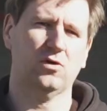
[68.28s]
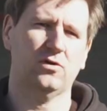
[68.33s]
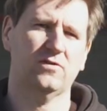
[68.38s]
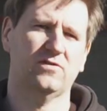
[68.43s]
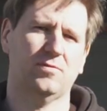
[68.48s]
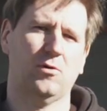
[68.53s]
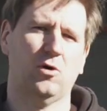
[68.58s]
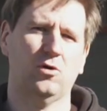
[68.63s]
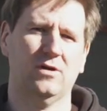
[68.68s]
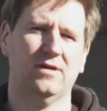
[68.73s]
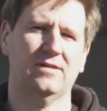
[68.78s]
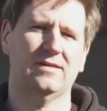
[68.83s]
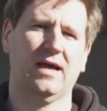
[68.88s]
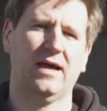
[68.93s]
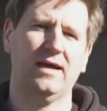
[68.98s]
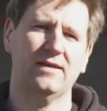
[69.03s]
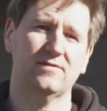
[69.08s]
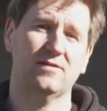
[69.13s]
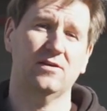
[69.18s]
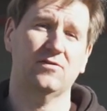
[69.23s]
Deutz
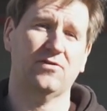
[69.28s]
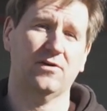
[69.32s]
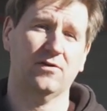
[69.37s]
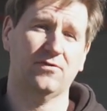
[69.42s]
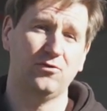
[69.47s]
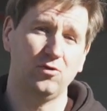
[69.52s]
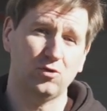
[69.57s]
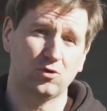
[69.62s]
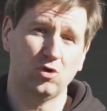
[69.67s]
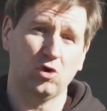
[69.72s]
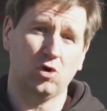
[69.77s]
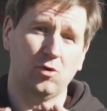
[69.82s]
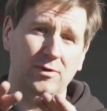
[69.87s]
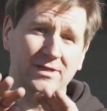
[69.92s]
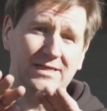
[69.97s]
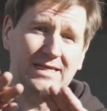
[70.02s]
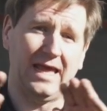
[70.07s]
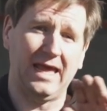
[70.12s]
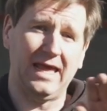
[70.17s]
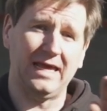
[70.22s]
230 verfügt noch
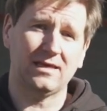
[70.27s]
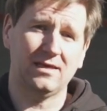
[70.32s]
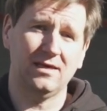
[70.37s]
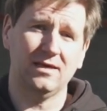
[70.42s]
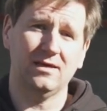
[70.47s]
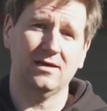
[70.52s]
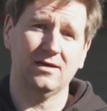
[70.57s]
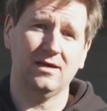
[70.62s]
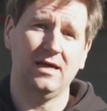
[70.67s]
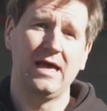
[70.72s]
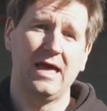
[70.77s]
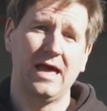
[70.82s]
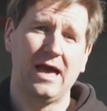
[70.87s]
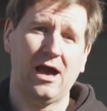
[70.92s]
über die eckige